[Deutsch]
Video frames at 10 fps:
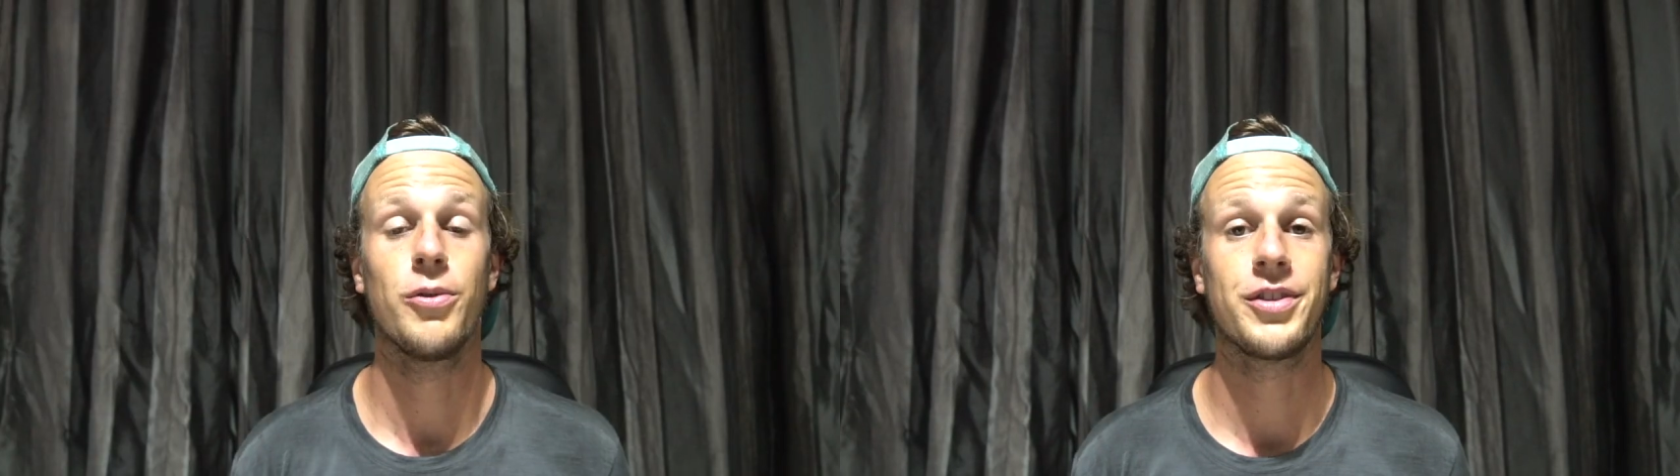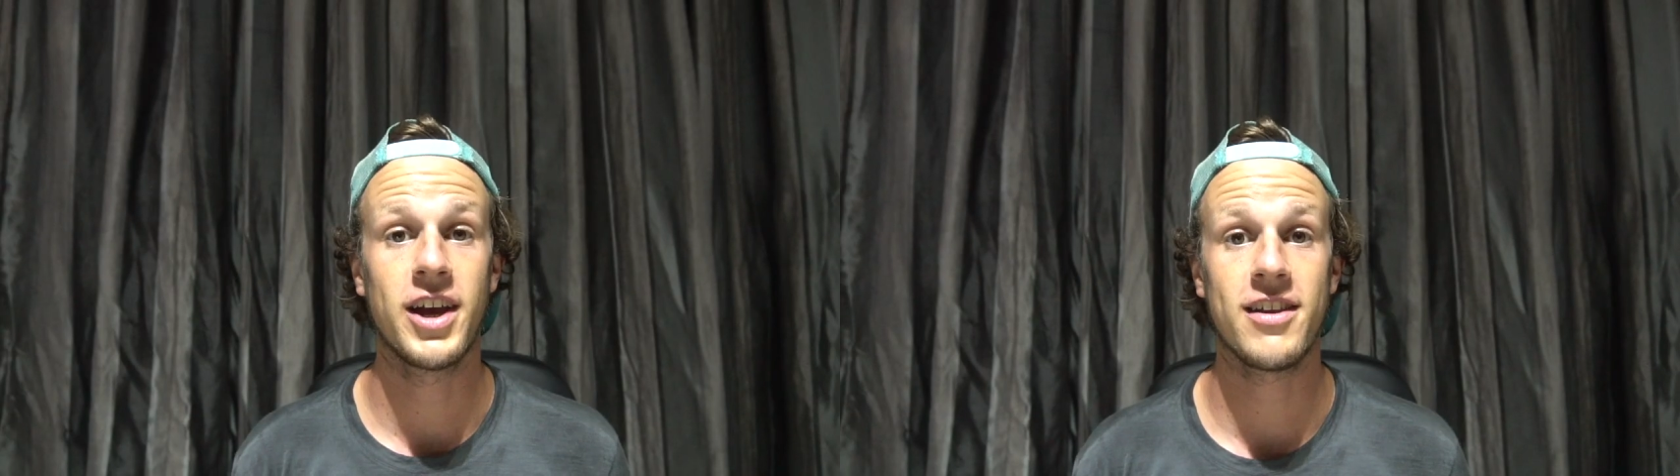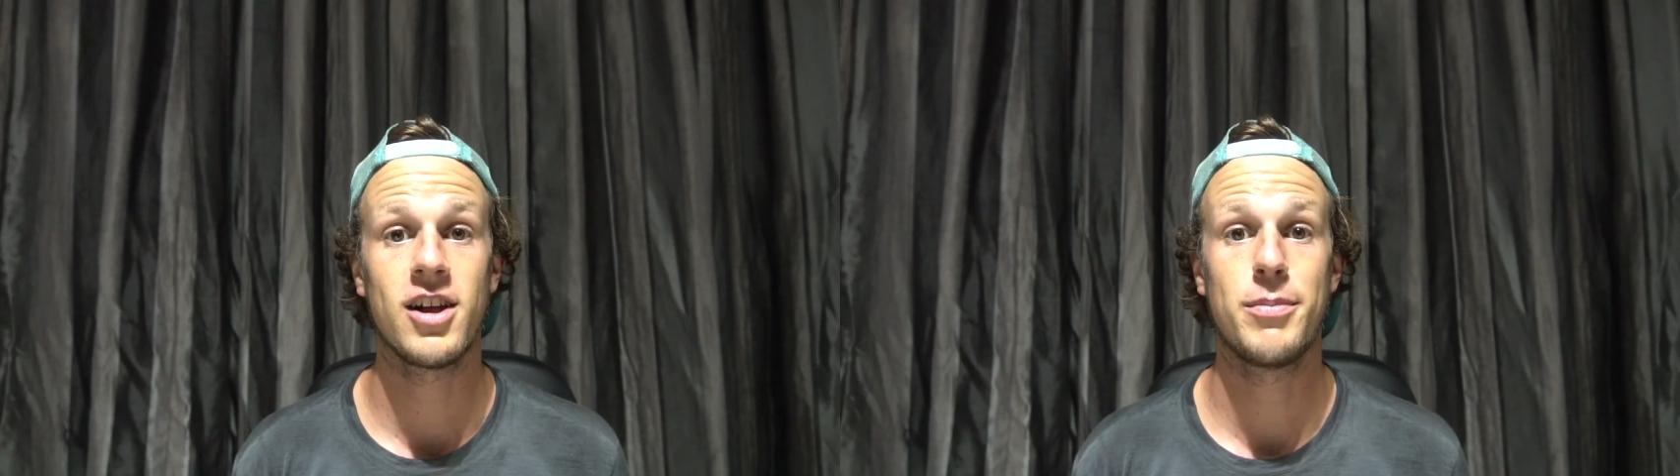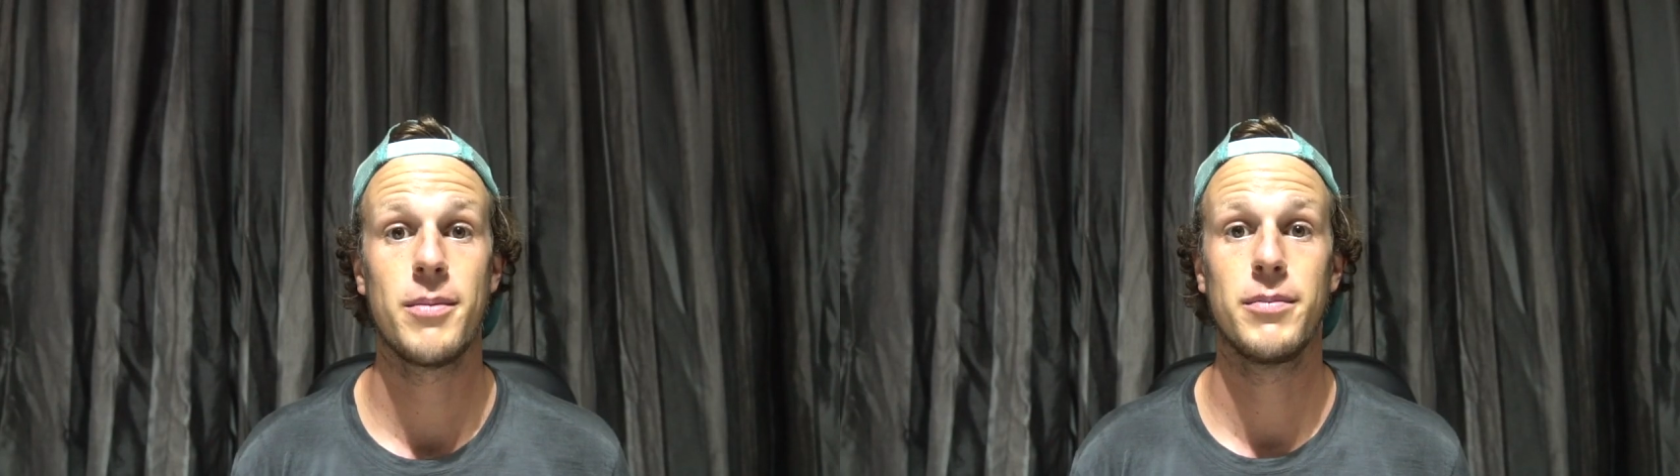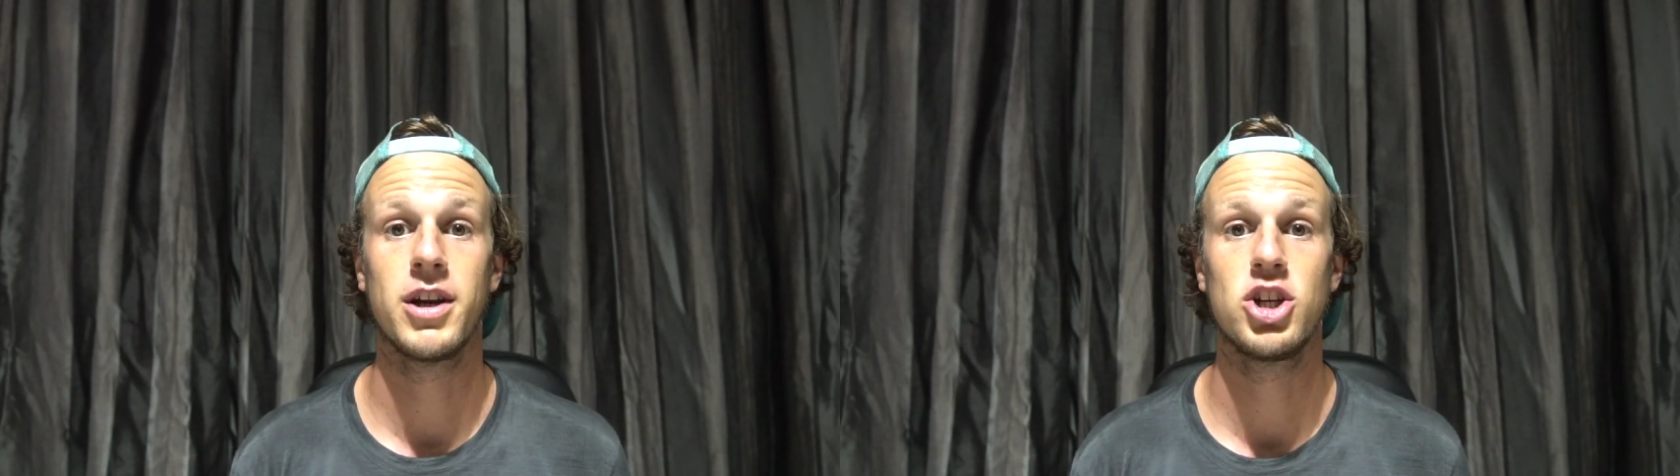und deshalb
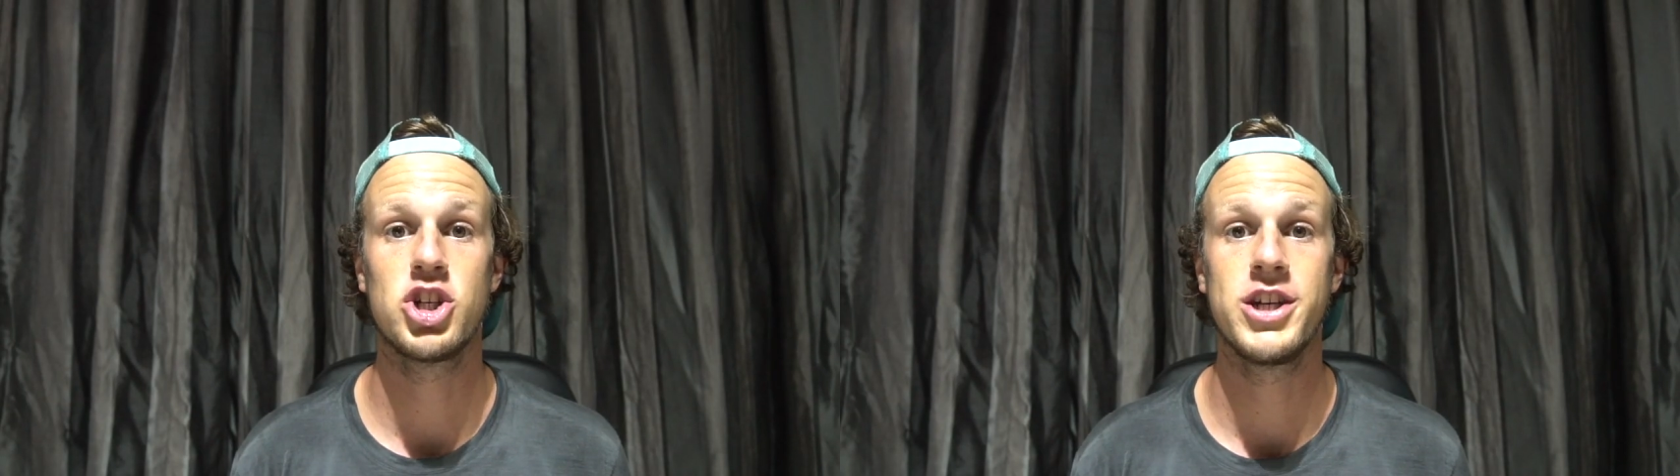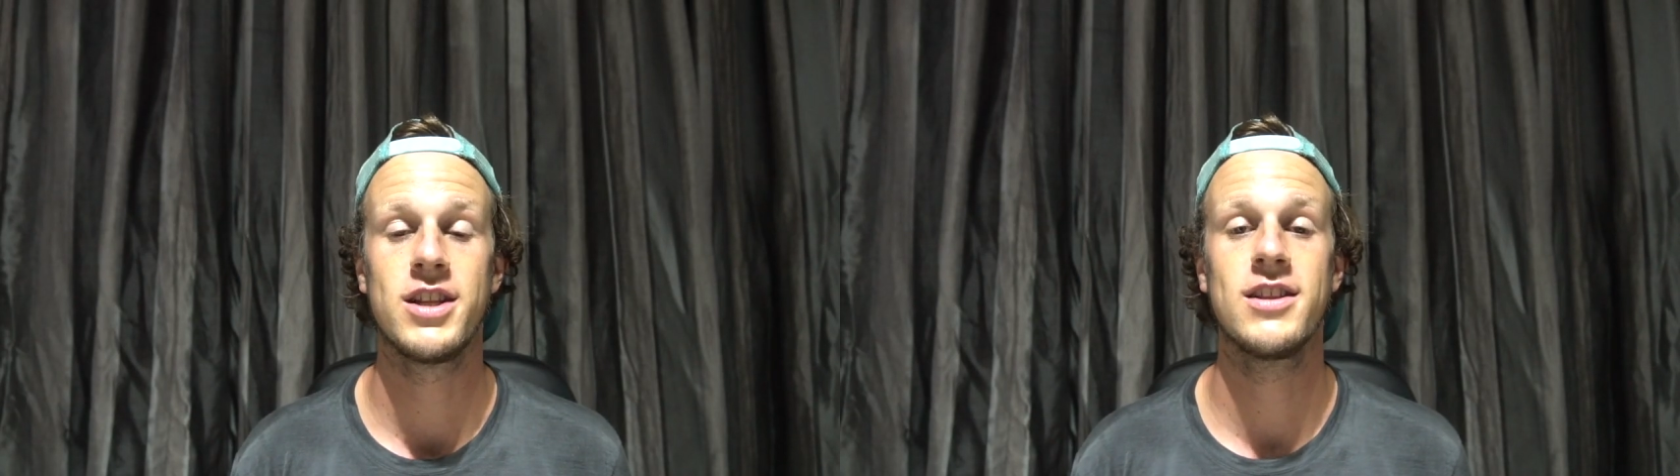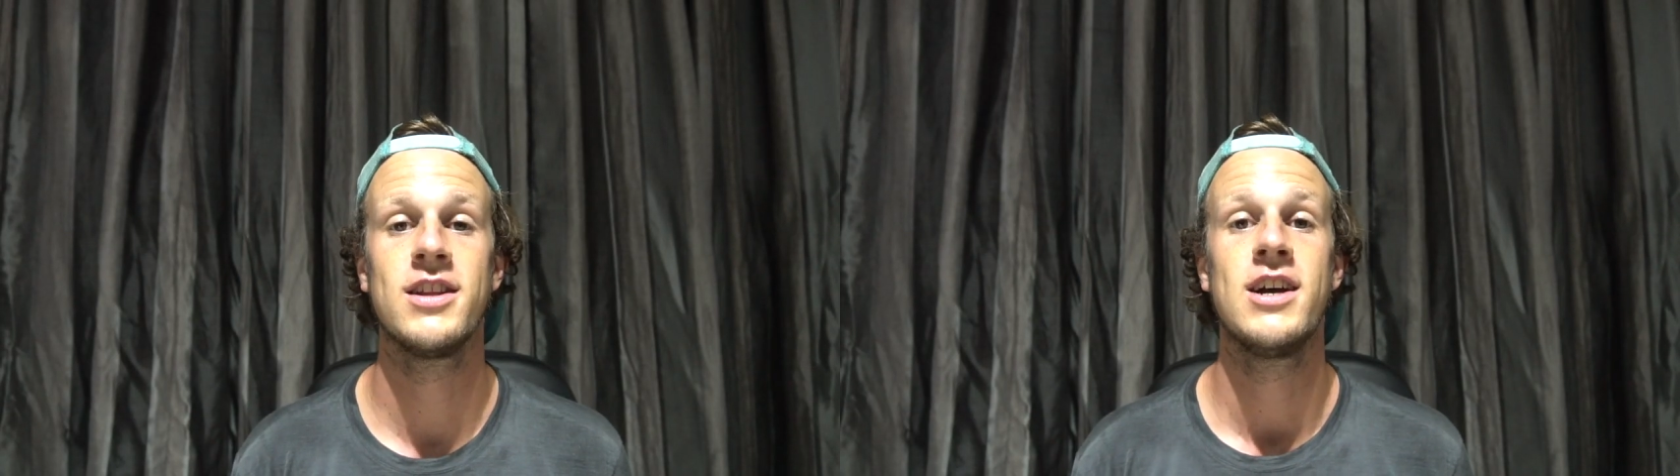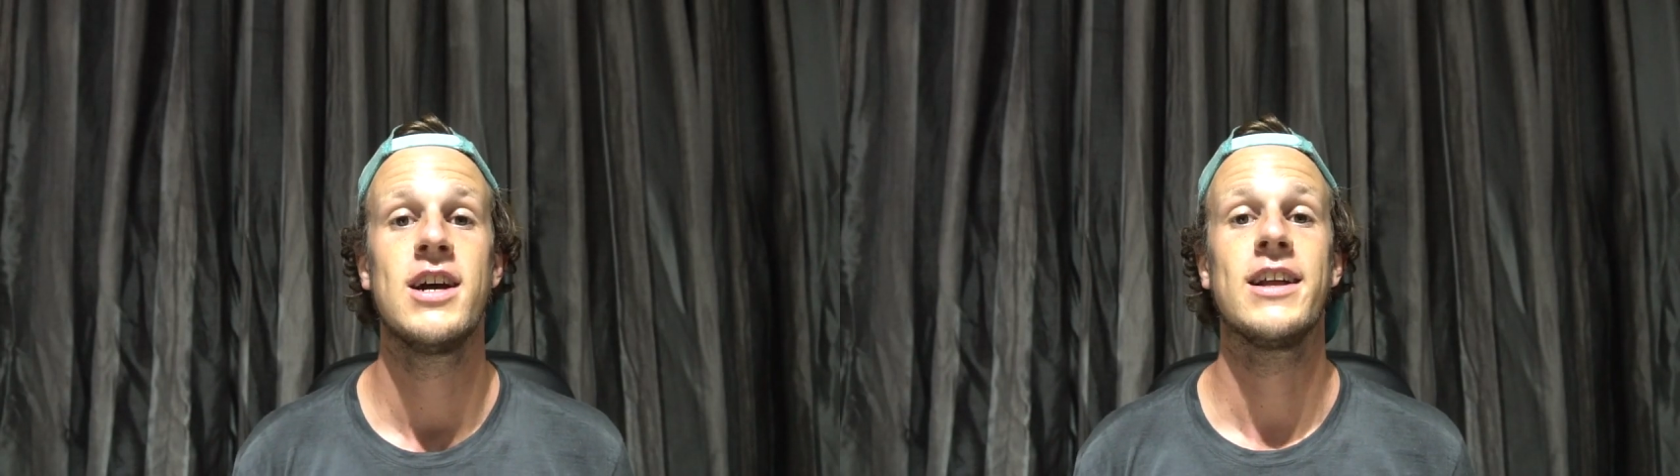hat man entschieden,